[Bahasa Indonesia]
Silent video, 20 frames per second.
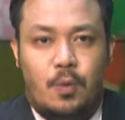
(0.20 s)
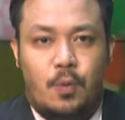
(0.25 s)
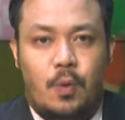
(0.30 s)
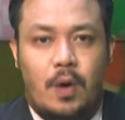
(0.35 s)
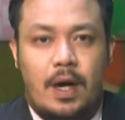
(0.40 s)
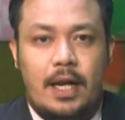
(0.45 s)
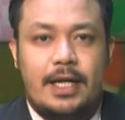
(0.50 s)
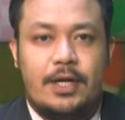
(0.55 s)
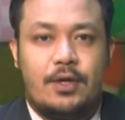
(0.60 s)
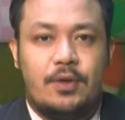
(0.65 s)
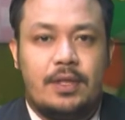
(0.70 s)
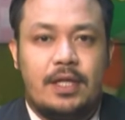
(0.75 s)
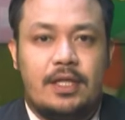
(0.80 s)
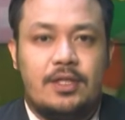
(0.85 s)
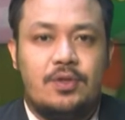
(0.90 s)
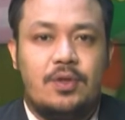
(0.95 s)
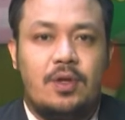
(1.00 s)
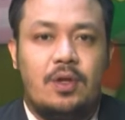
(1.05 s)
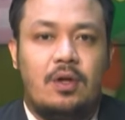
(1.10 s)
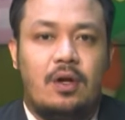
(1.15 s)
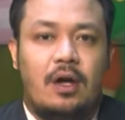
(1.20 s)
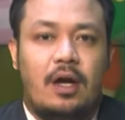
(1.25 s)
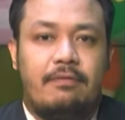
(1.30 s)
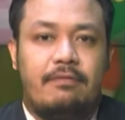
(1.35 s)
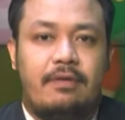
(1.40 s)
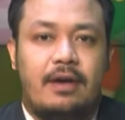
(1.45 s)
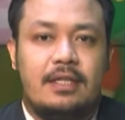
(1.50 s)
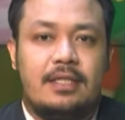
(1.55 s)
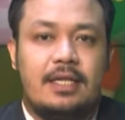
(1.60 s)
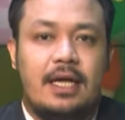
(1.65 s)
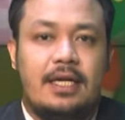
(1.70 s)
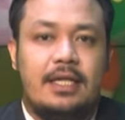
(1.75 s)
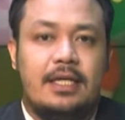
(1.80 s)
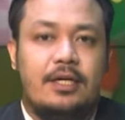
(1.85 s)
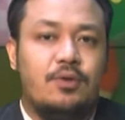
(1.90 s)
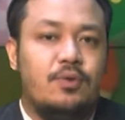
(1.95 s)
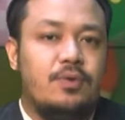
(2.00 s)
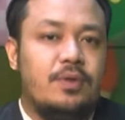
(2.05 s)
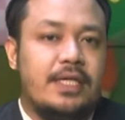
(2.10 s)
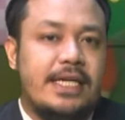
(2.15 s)
Wali Kota Solo FX Hadi
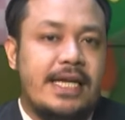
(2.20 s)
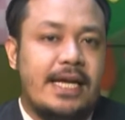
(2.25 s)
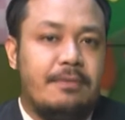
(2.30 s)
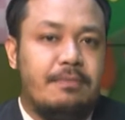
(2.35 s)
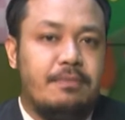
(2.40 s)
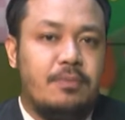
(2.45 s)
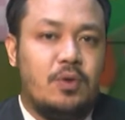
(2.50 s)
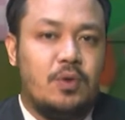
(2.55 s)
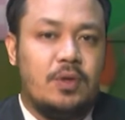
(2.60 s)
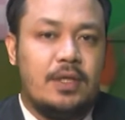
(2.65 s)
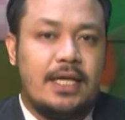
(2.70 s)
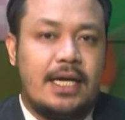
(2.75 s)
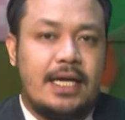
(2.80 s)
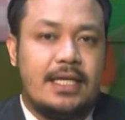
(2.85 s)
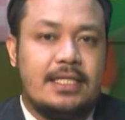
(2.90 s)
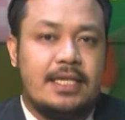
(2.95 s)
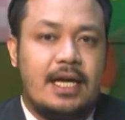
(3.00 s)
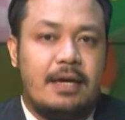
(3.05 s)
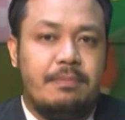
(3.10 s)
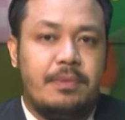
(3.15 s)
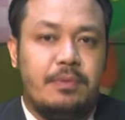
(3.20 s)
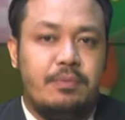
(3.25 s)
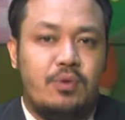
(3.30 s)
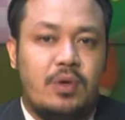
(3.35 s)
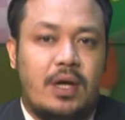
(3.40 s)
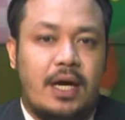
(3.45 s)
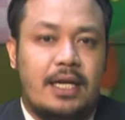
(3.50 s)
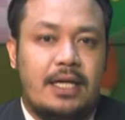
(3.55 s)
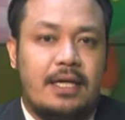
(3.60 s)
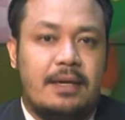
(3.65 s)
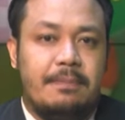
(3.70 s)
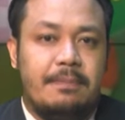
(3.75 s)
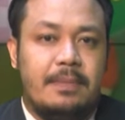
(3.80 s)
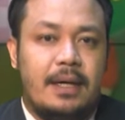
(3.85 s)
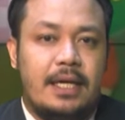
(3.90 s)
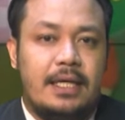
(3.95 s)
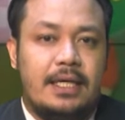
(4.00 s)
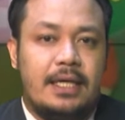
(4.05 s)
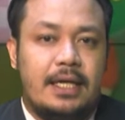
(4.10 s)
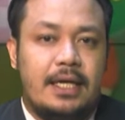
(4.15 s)
Rudiatmo tegaskan pembukaan
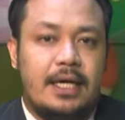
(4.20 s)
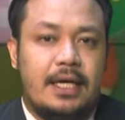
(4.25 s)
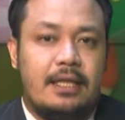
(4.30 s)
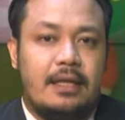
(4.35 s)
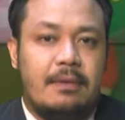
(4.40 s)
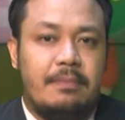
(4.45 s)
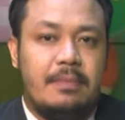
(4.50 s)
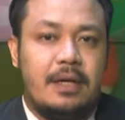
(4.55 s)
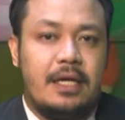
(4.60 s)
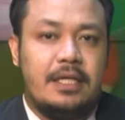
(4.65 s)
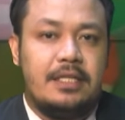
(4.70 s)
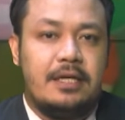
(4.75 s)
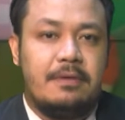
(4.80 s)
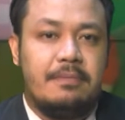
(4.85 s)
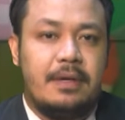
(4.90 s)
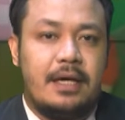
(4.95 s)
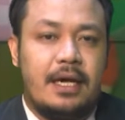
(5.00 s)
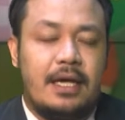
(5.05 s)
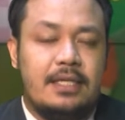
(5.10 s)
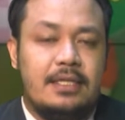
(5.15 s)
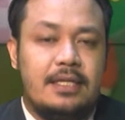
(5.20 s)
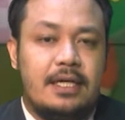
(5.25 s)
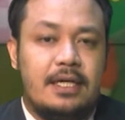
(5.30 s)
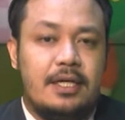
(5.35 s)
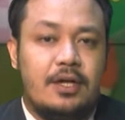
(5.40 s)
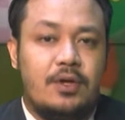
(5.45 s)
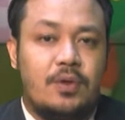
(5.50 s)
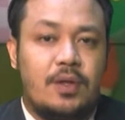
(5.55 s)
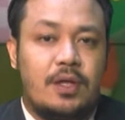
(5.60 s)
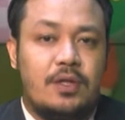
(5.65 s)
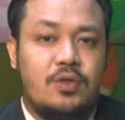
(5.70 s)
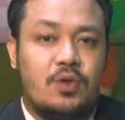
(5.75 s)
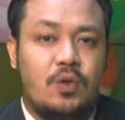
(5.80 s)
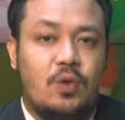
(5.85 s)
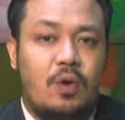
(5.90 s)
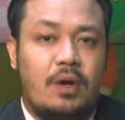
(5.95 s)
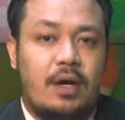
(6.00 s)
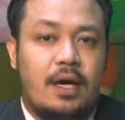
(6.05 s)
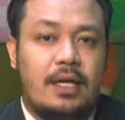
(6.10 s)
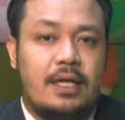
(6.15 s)
kembali kegiatan belajar mengajar di Kota
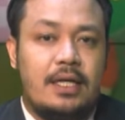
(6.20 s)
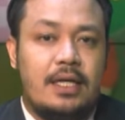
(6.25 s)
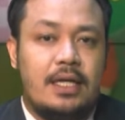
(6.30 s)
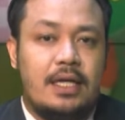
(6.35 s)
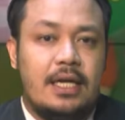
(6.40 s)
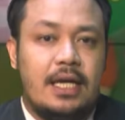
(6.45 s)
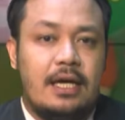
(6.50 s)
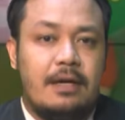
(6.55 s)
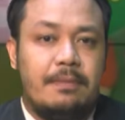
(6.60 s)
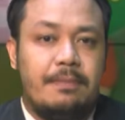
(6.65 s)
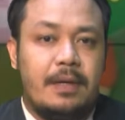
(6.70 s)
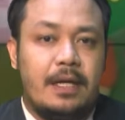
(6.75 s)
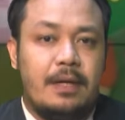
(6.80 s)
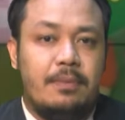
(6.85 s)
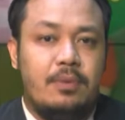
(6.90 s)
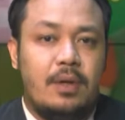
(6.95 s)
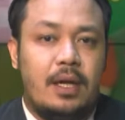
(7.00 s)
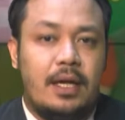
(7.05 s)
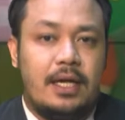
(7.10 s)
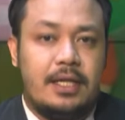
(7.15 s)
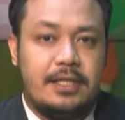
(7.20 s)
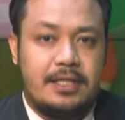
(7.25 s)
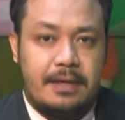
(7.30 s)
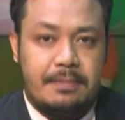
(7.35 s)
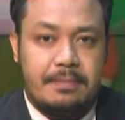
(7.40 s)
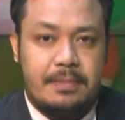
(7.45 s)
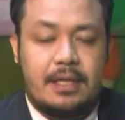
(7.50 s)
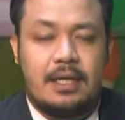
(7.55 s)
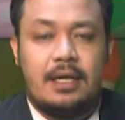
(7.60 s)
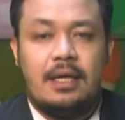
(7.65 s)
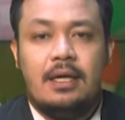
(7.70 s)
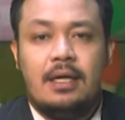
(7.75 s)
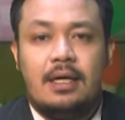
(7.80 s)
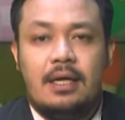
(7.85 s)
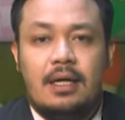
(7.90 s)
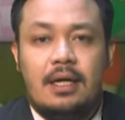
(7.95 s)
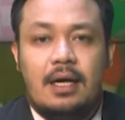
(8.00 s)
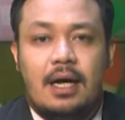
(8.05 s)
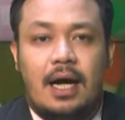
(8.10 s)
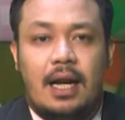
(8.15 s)
Solo akan digelar pada bulan Desember.
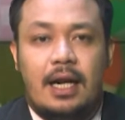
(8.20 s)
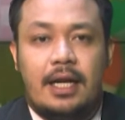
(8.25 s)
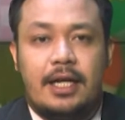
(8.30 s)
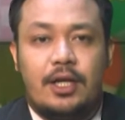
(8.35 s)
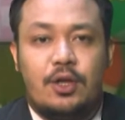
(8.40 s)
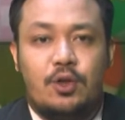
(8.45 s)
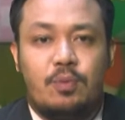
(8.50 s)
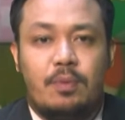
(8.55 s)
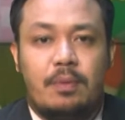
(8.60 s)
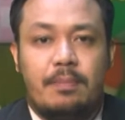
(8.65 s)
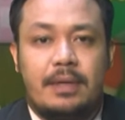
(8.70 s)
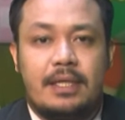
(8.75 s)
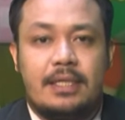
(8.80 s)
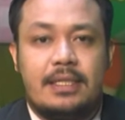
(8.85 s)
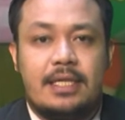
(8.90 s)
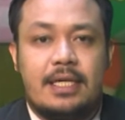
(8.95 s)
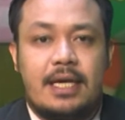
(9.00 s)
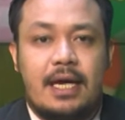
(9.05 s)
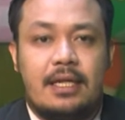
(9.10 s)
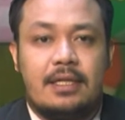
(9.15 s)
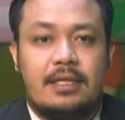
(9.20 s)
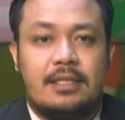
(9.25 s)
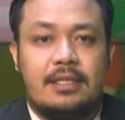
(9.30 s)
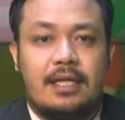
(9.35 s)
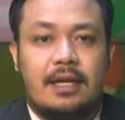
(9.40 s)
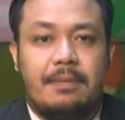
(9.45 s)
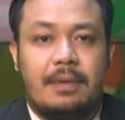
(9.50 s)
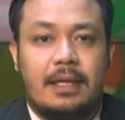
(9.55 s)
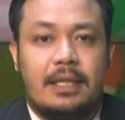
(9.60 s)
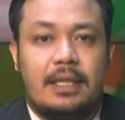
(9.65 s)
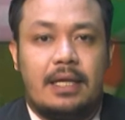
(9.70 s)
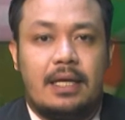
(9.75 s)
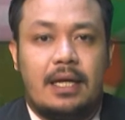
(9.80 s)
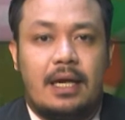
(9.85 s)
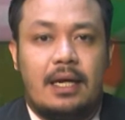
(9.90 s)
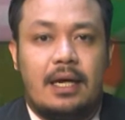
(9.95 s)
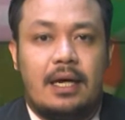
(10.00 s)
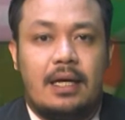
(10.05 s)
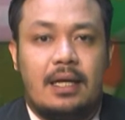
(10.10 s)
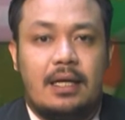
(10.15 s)
Hal ini untuk memastikan keselamatan
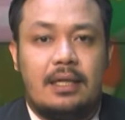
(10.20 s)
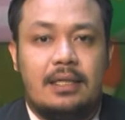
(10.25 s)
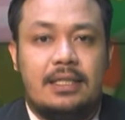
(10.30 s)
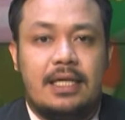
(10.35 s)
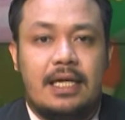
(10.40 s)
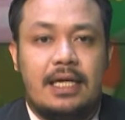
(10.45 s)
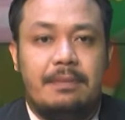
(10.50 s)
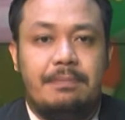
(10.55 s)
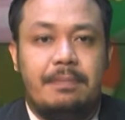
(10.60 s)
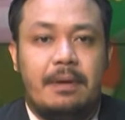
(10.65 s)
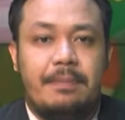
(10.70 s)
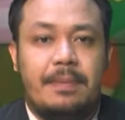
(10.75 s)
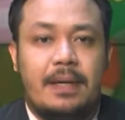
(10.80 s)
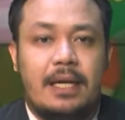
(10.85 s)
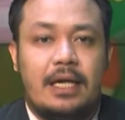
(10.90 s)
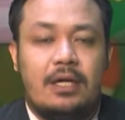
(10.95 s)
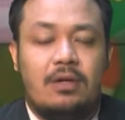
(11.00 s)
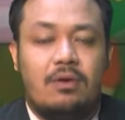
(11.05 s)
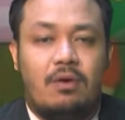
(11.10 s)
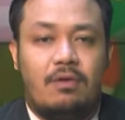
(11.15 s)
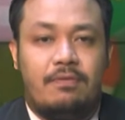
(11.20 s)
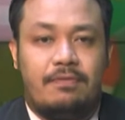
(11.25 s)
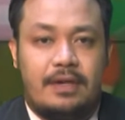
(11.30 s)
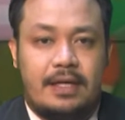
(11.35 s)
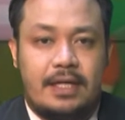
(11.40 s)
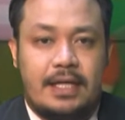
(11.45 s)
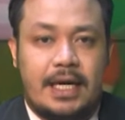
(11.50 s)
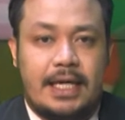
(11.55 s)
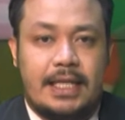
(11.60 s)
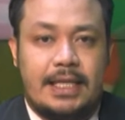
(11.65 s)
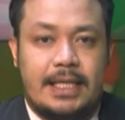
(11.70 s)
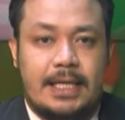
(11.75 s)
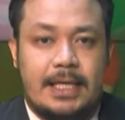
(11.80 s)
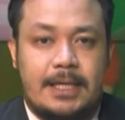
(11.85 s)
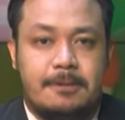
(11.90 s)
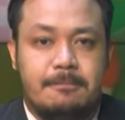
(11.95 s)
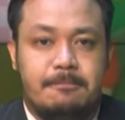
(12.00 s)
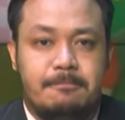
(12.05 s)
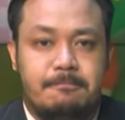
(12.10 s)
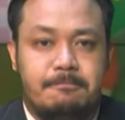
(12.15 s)
anak-anak dari paparan COVID-19.
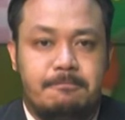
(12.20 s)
